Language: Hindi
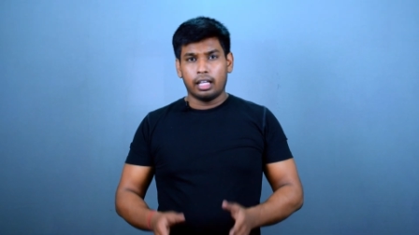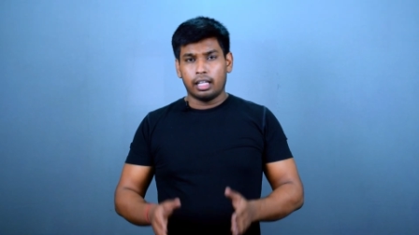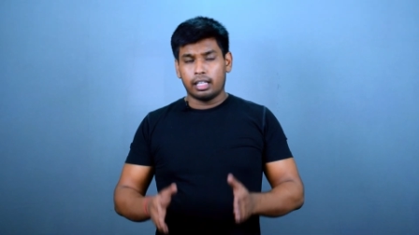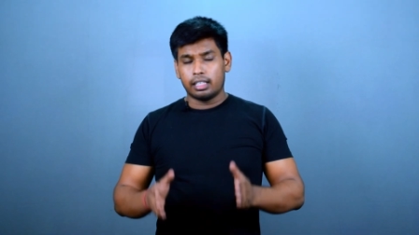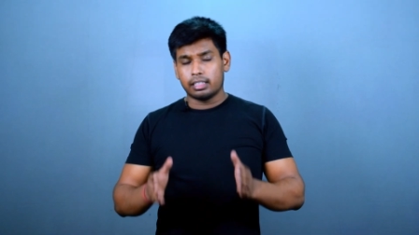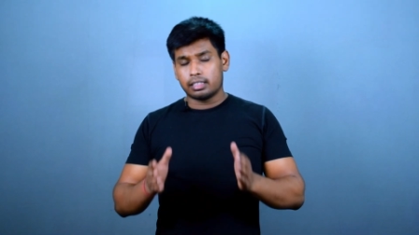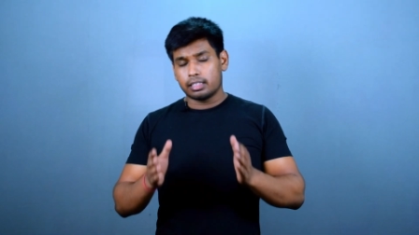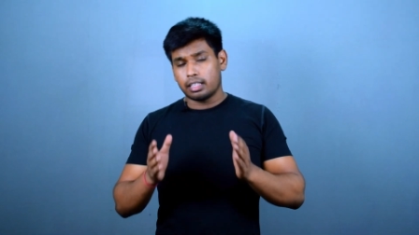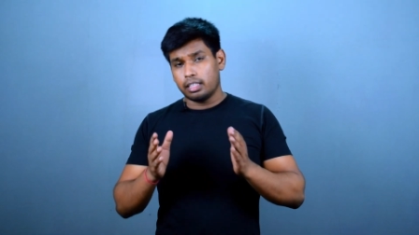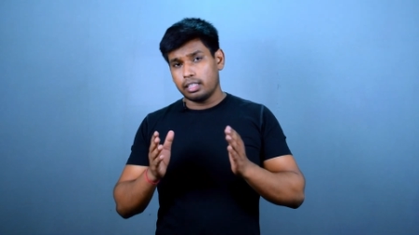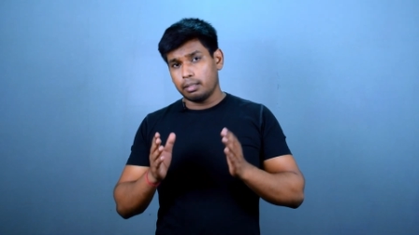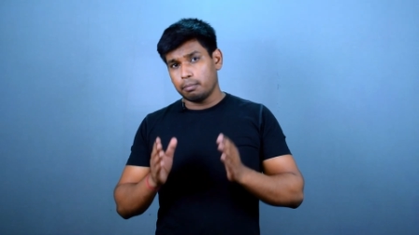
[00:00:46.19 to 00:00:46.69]

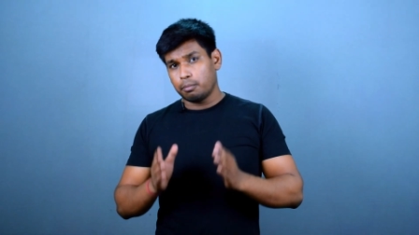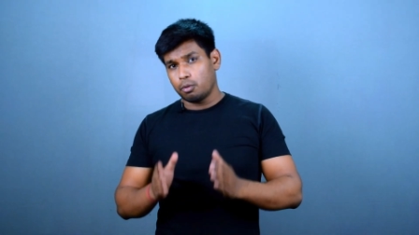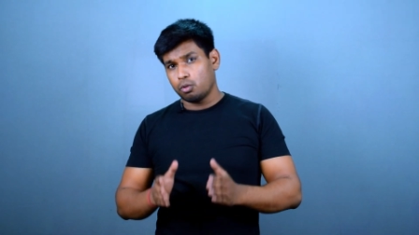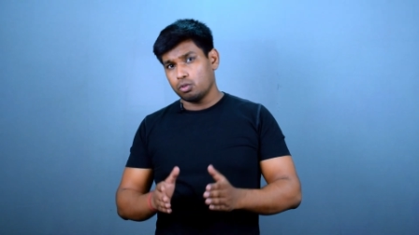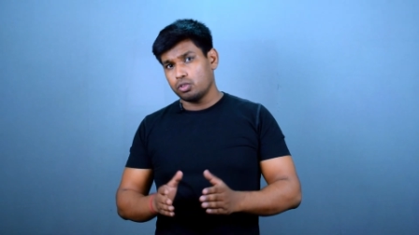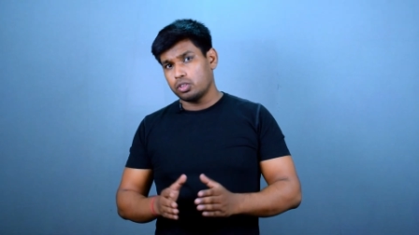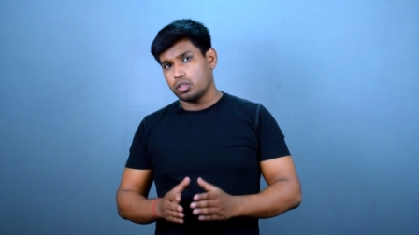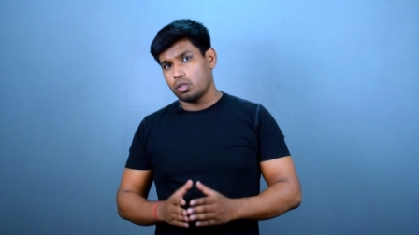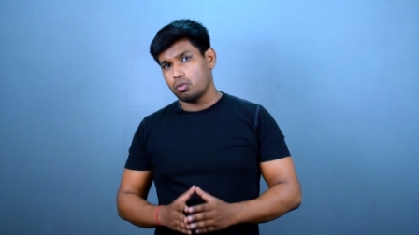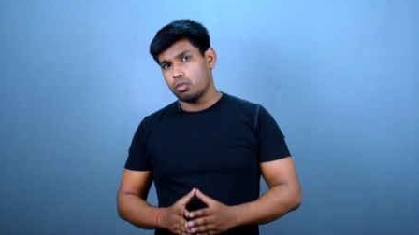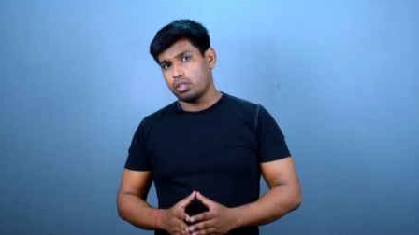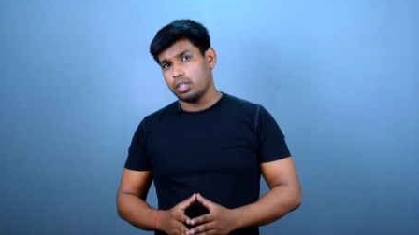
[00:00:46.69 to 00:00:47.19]
इसके लिए बहुत
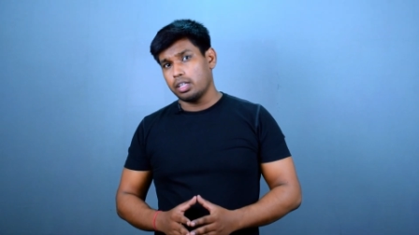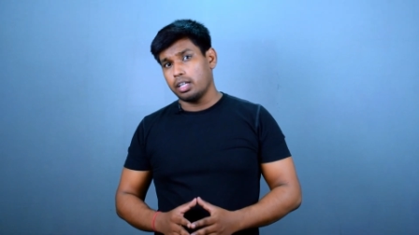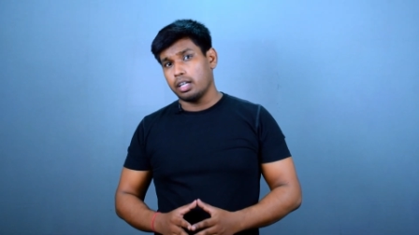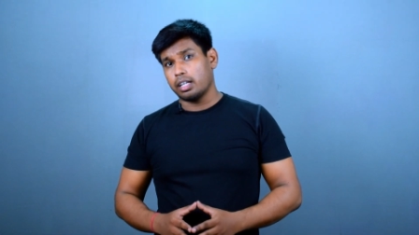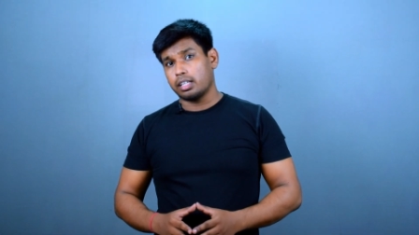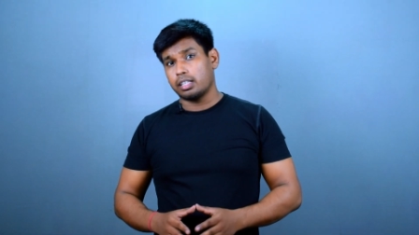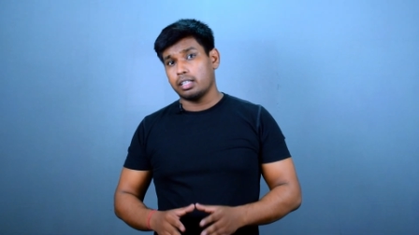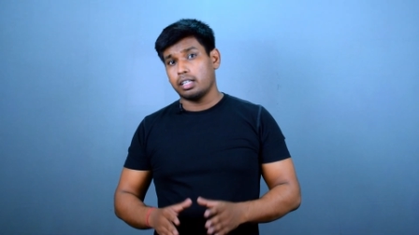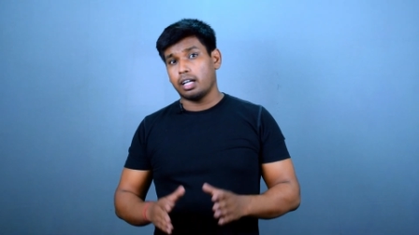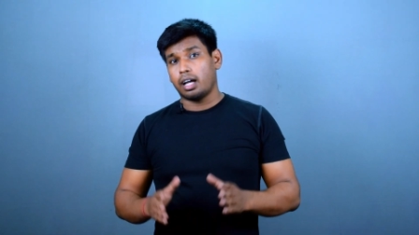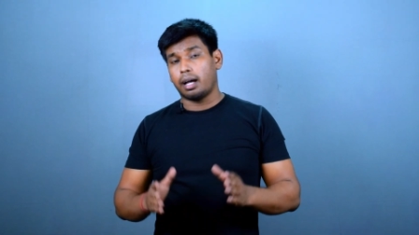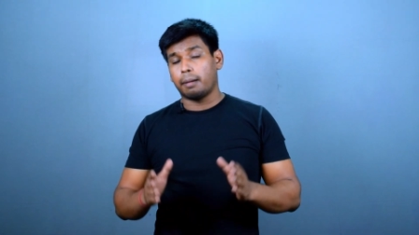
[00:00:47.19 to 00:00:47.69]
ज़रूरी है
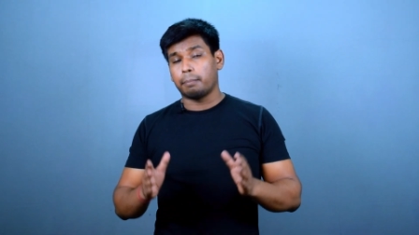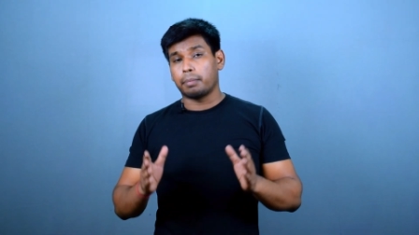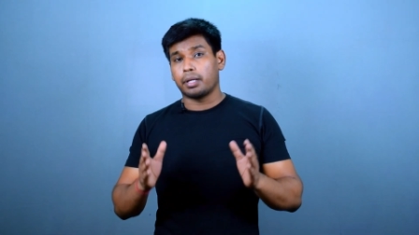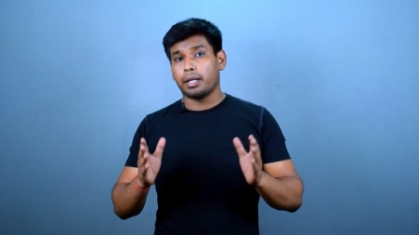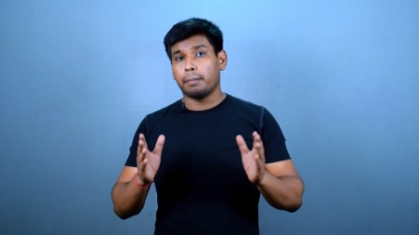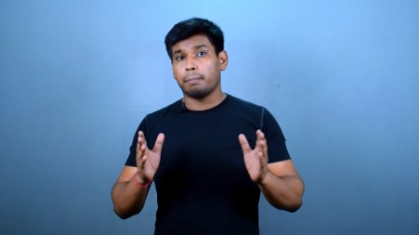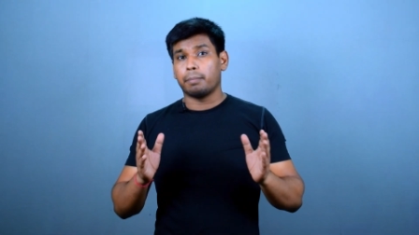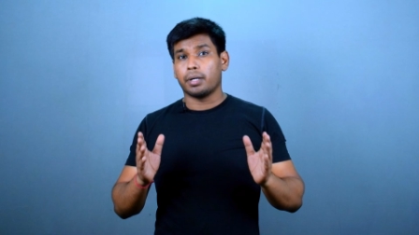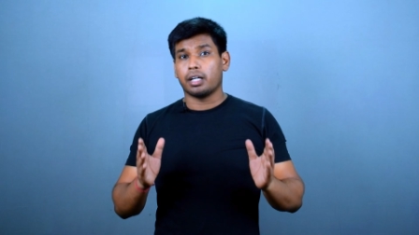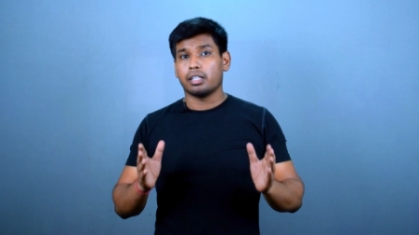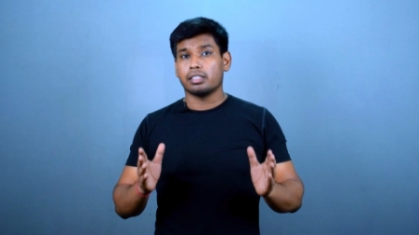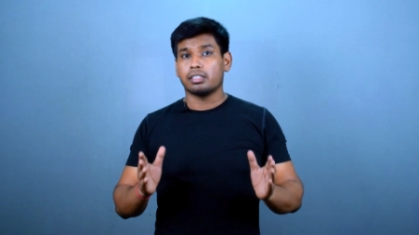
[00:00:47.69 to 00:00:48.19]
कि आपके
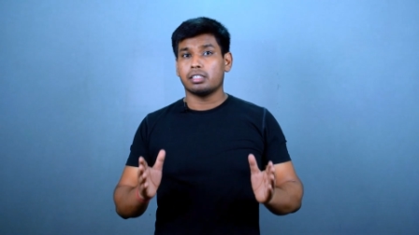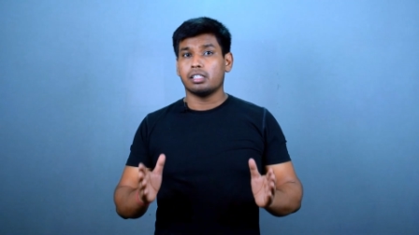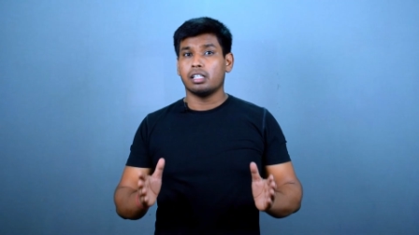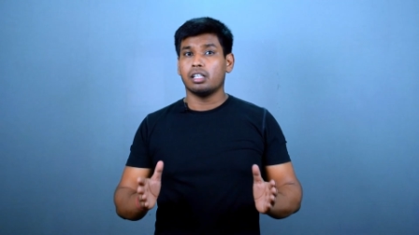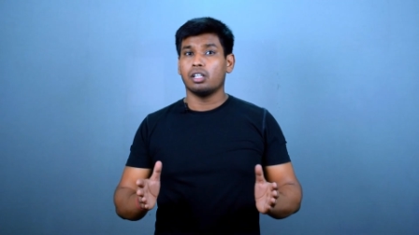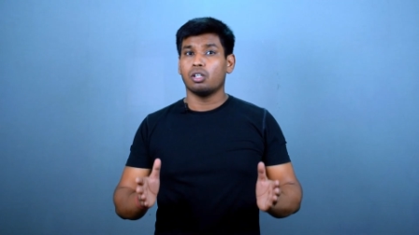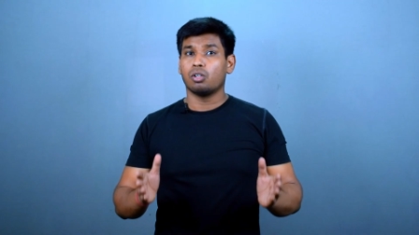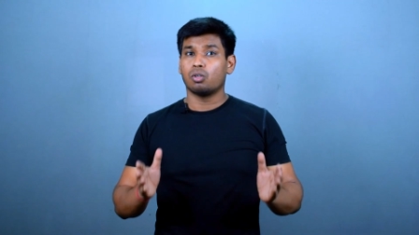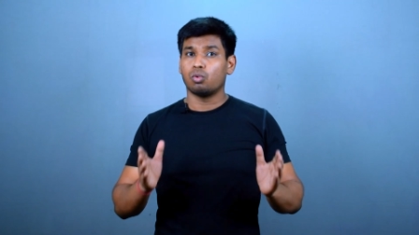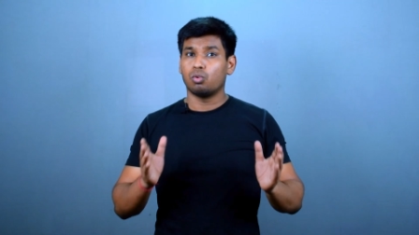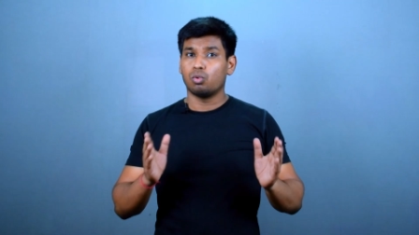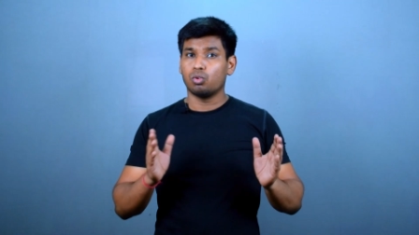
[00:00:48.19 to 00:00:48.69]
पास
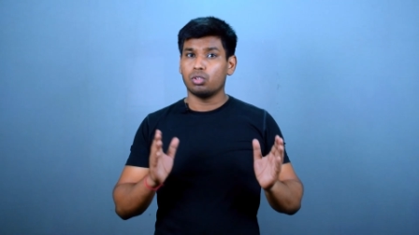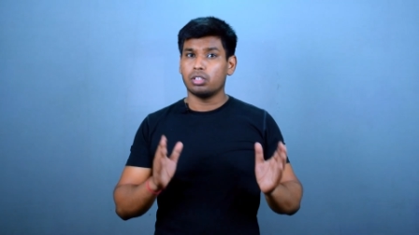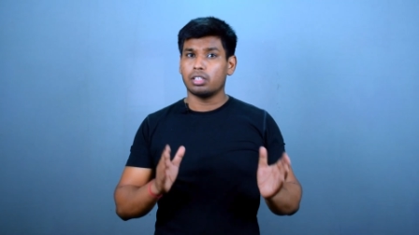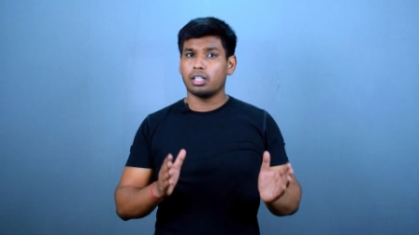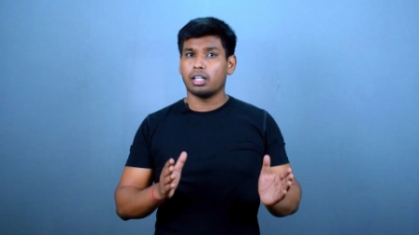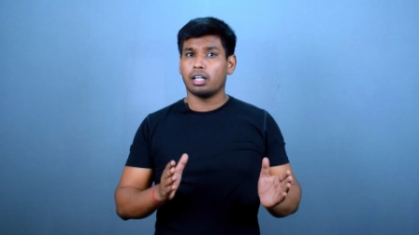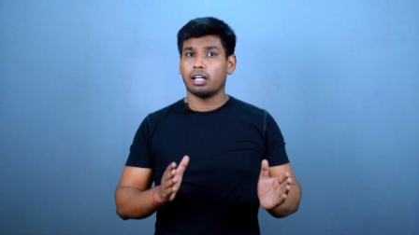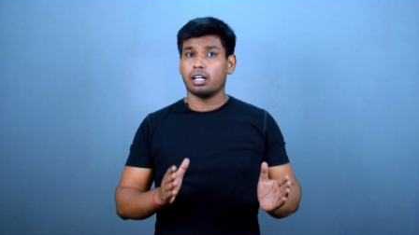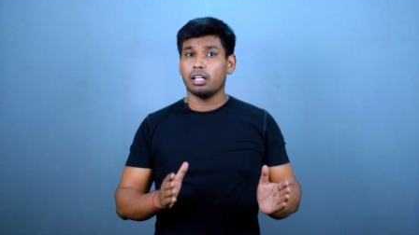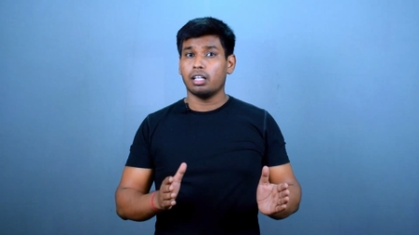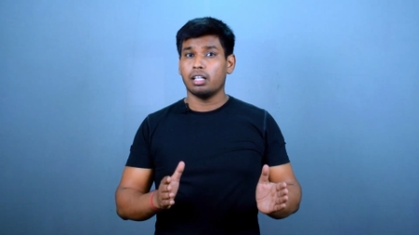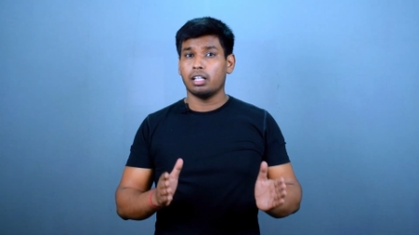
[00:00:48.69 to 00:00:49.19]
खुद
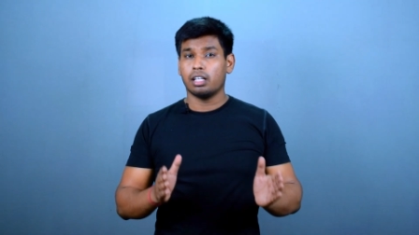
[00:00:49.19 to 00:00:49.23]
का